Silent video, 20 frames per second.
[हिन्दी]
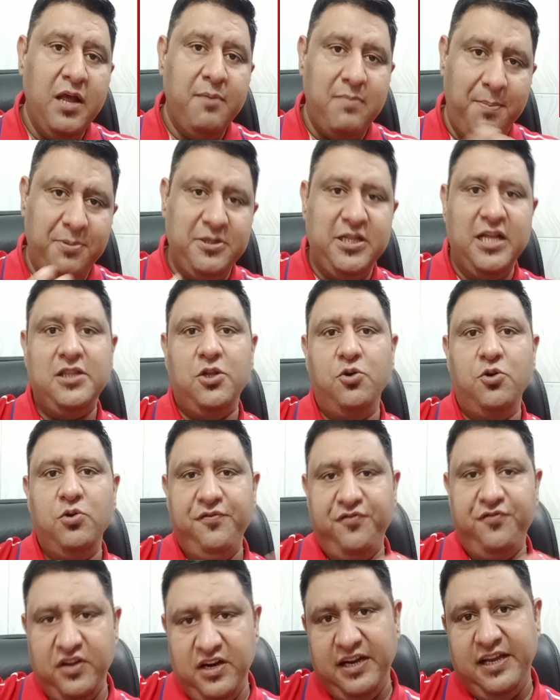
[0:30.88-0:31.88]
मैं बताता हूँ
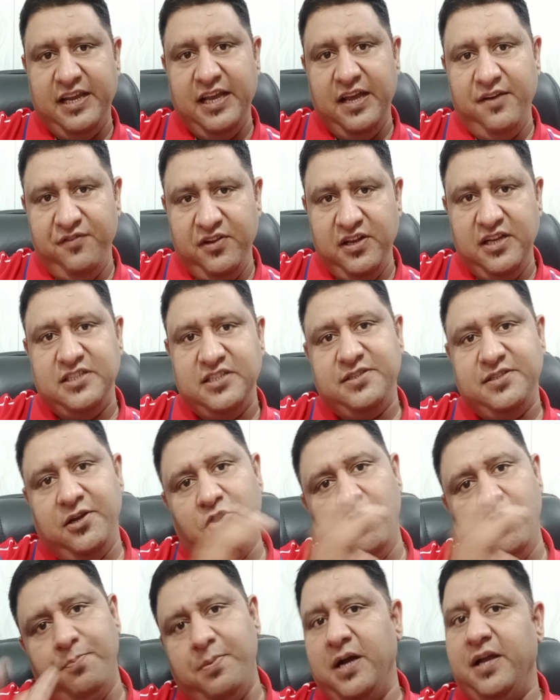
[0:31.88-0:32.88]
कि फ़र्क क्या है वीनस
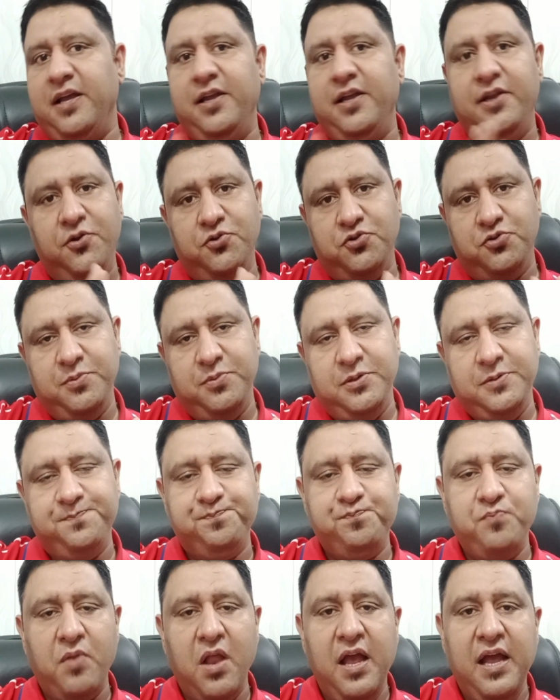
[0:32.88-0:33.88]
के और बाकी के उसमें
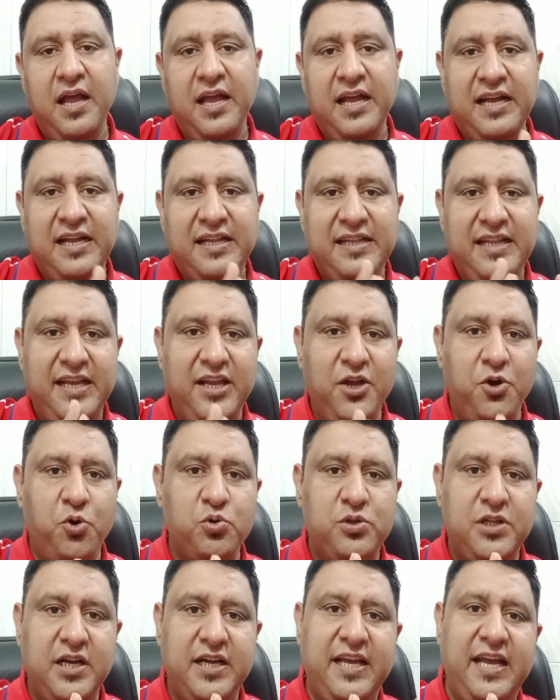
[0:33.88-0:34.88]
देखिए
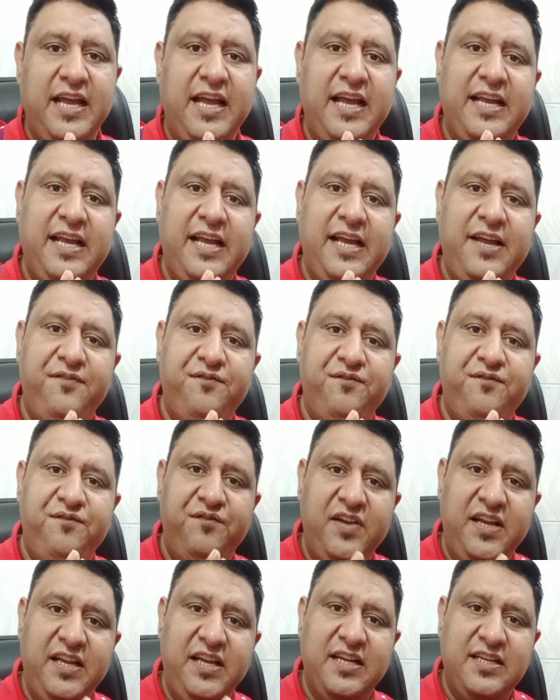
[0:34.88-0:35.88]
होता क्या है कि
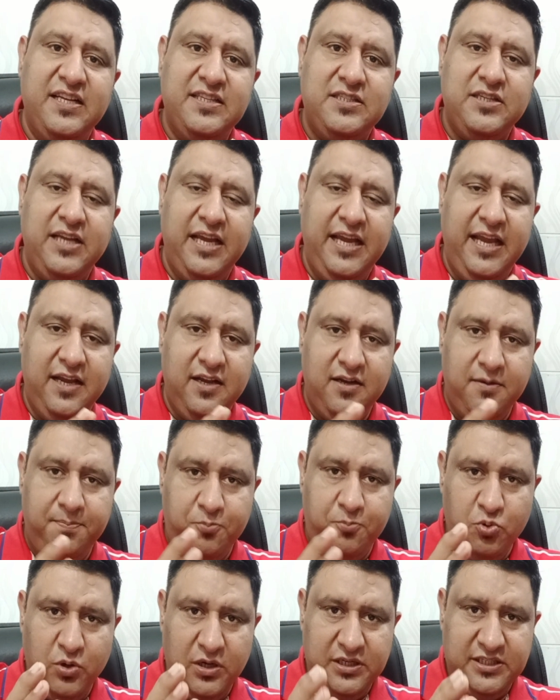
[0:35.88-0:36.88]
वीनस एक
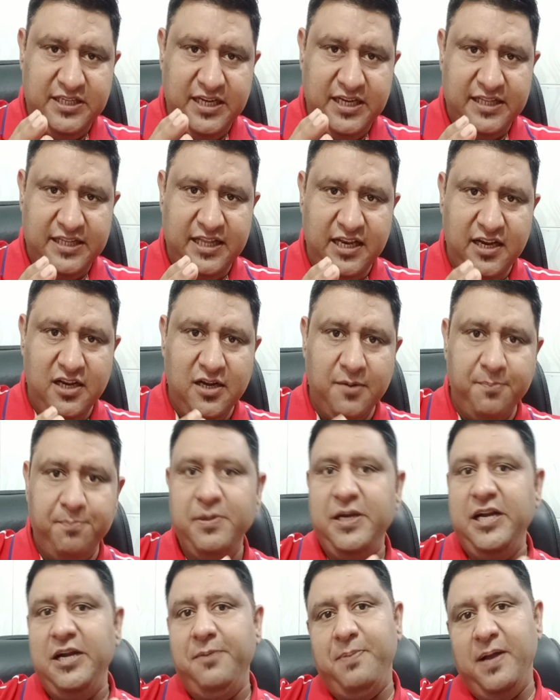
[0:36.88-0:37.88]
पूरा जिसे कहते हैं
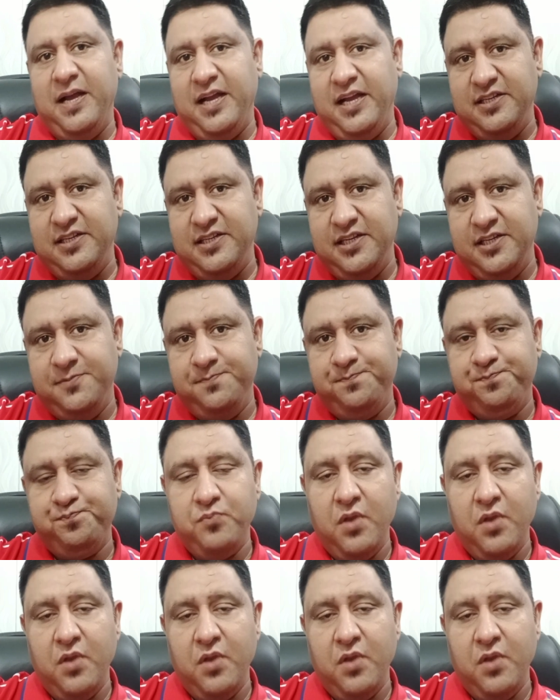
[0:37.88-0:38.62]
कंप्लीट पैकेज है